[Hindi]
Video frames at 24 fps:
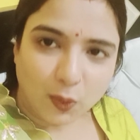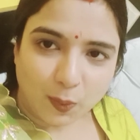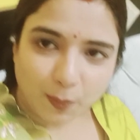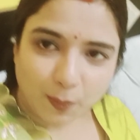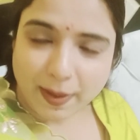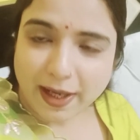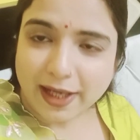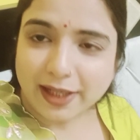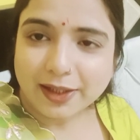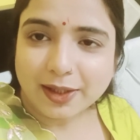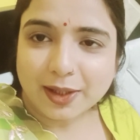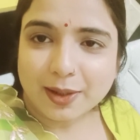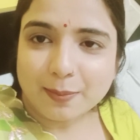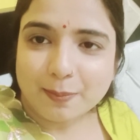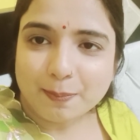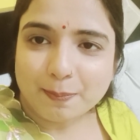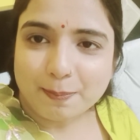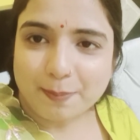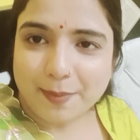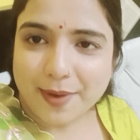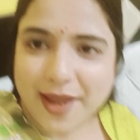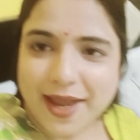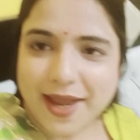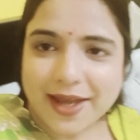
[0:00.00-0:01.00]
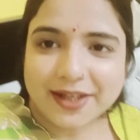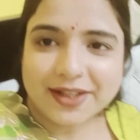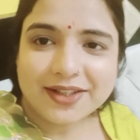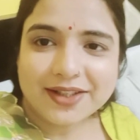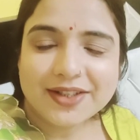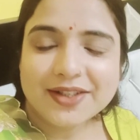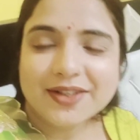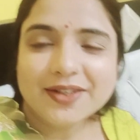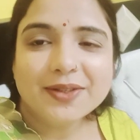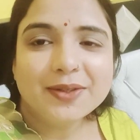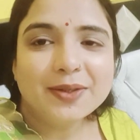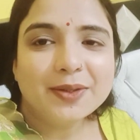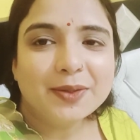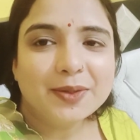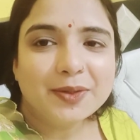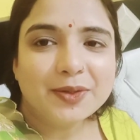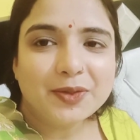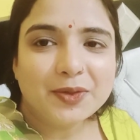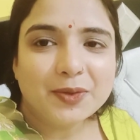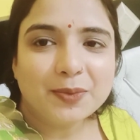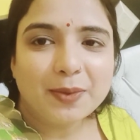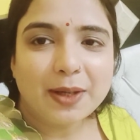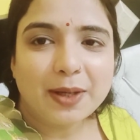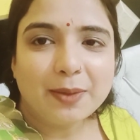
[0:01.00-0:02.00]
तो वेलकम बैक
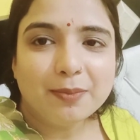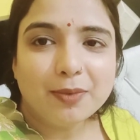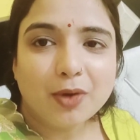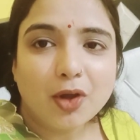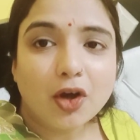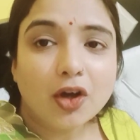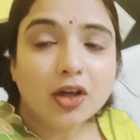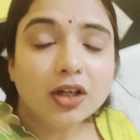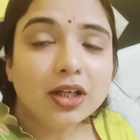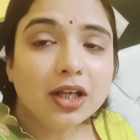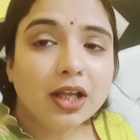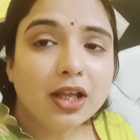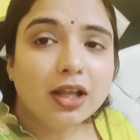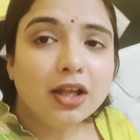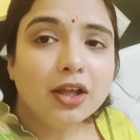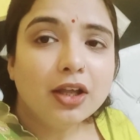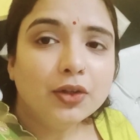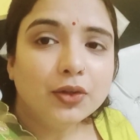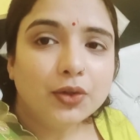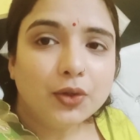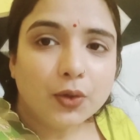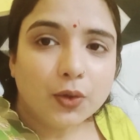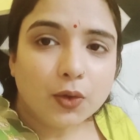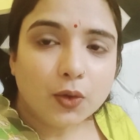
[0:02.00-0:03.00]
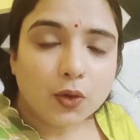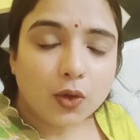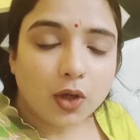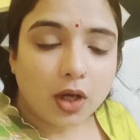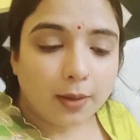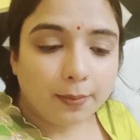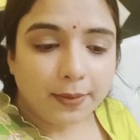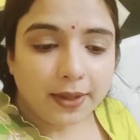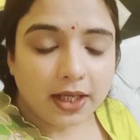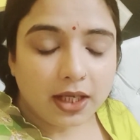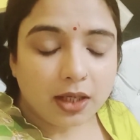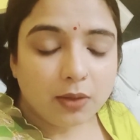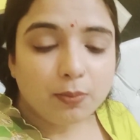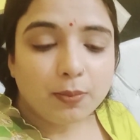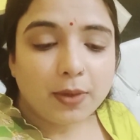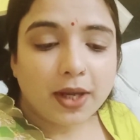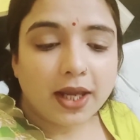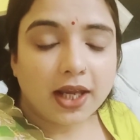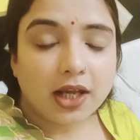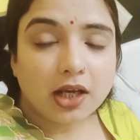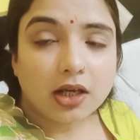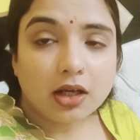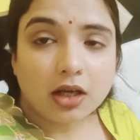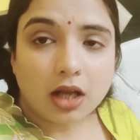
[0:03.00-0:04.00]
टू माय ब्लॉग तो अभी
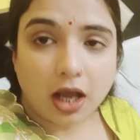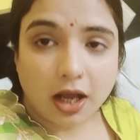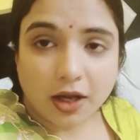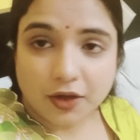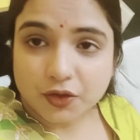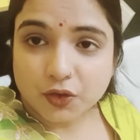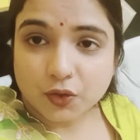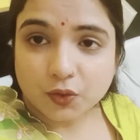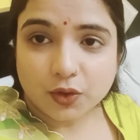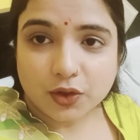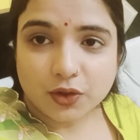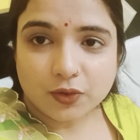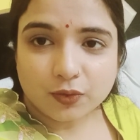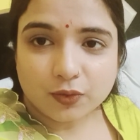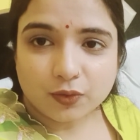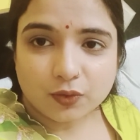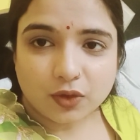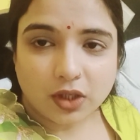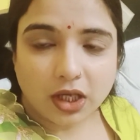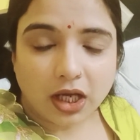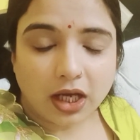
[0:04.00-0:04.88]
मैं नहा चुकी हूँ